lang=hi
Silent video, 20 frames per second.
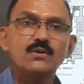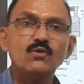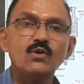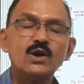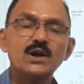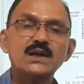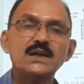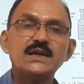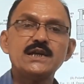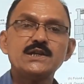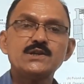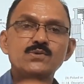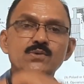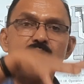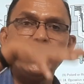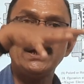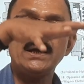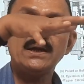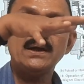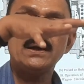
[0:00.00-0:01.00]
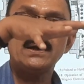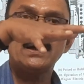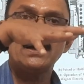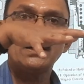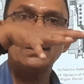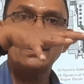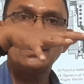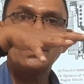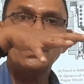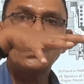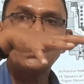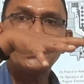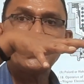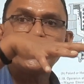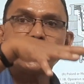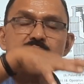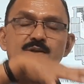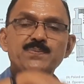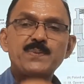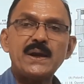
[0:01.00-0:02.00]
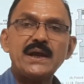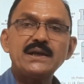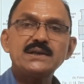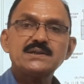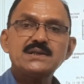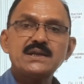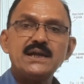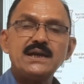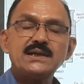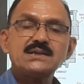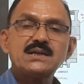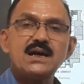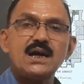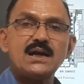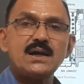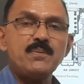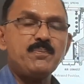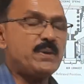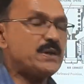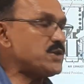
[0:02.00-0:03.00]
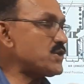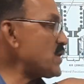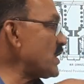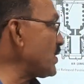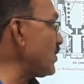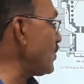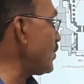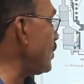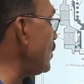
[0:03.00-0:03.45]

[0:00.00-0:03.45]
वो रिलीज़ हुई स्प्रिंग्स ने सारे पिस्टनों